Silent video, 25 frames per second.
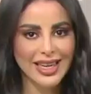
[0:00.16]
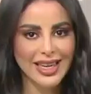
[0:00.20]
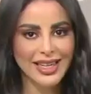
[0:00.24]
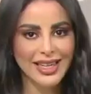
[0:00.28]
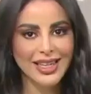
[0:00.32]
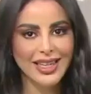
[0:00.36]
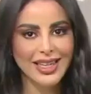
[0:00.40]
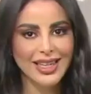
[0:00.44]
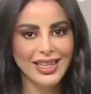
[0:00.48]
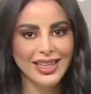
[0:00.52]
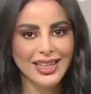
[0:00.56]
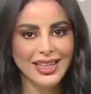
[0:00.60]

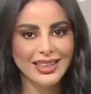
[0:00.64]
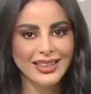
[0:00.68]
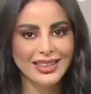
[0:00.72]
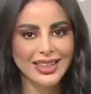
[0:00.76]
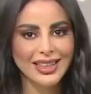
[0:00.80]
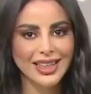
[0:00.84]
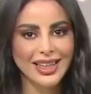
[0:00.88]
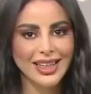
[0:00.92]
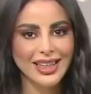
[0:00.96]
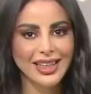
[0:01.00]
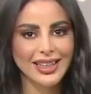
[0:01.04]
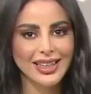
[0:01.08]
إلى
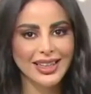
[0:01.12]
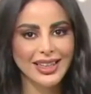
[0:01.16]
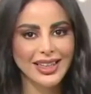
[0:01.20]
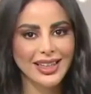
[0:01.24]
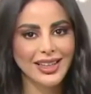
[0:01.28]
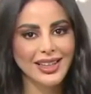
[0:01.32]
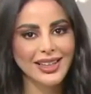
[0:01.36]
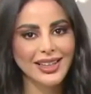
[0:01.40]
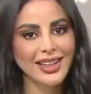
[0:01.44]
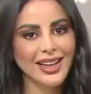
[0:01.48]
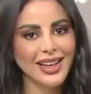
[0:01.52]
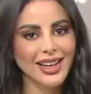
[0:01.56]

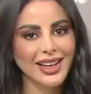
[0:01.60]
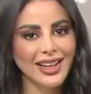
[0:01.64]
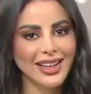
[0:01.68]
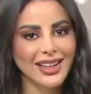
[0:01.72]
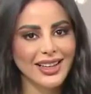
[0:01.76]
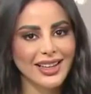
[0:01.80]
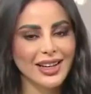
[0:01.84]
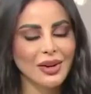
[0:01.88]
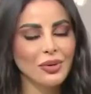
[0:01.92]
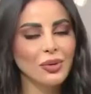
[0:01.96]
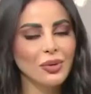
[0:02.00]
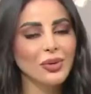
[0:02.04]
التغريدة
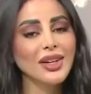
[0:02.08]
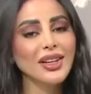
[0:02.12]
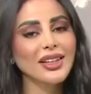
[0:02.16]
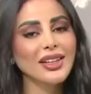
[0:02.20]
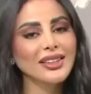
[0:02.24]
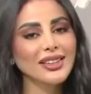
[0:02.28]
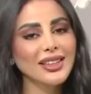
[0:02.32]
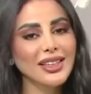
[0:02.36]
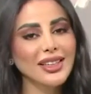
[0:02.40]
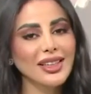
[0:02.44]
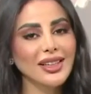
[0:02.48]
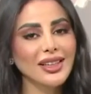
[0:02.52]
الأخيرة
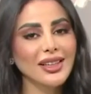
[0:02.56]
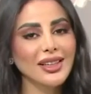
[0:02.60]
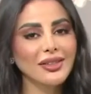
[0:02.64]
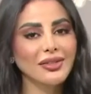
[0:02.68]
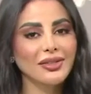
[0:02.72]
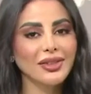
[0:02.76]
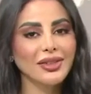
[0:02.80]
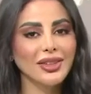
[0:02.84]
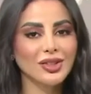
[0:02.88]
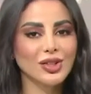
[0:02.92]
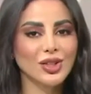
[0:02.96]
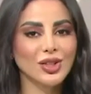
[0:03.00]

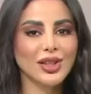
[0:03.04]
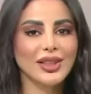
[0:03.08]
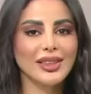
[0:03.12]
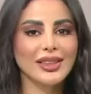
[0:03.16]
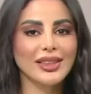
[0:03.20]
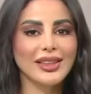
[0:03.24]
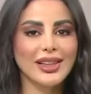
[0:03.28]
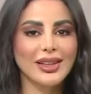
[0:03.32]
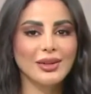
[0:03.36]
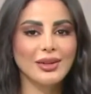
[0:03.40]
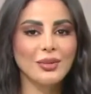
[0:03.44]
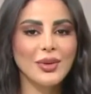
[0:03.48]
واللطيفة
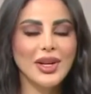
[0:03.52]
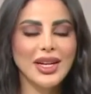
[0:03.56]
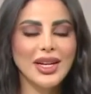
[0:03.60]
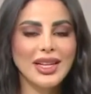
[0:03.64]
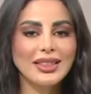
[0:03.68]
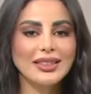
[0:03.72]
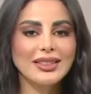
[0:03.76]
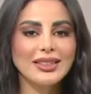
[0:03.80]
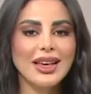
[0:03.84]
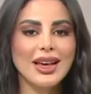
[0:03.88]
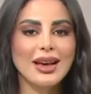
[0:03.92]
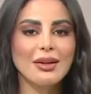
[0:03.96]
جدا من
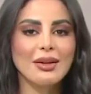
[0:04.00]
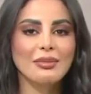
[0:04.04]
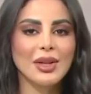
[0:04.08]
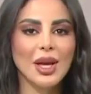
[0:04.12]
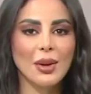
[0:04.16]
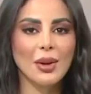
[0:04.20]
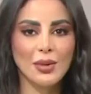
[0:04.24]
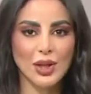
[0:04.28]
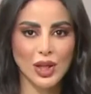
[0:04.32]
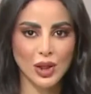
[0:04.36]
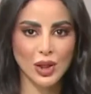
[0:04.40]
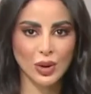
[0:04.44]

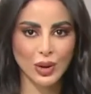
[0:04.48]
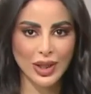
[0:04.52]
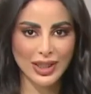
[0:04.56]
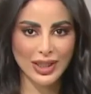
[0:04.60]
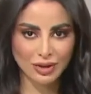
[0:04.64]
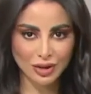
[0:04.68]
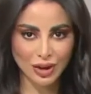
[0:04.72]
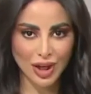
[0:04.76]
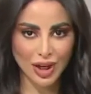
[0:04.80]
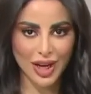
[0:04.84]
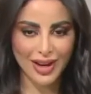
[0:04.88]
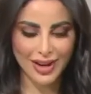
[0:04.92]
حساب
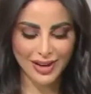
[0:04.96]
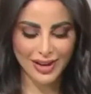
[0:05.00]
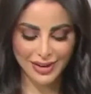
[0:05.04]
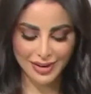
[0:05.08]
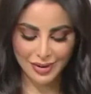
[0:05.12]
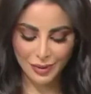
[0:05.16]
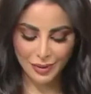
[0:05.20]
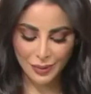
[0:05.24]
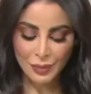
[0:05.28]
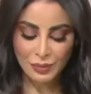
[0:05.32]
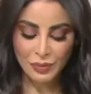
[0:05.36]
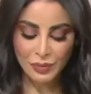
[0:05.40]
WHR
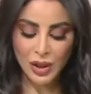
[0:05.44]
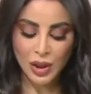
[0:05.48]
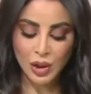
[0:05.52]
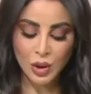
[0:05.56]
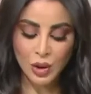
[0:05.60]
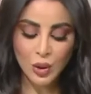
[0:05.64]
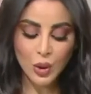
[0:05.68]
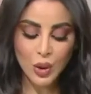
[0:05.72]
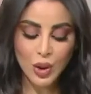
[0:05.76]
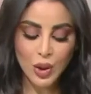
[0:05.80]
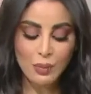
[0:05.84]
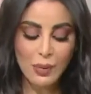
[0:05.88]

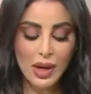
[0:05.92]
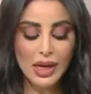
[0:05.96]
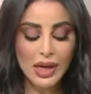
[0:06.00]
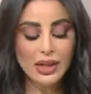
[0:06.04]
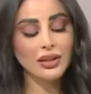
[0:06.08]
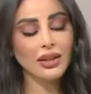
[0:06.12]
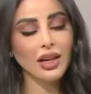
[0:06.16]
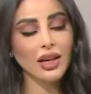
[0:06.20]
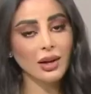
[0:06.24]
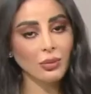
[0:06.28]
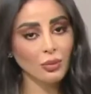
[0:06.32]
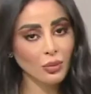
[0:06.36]
يقول
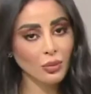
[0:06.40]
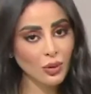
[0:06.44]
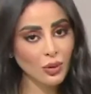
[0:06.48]
مقطع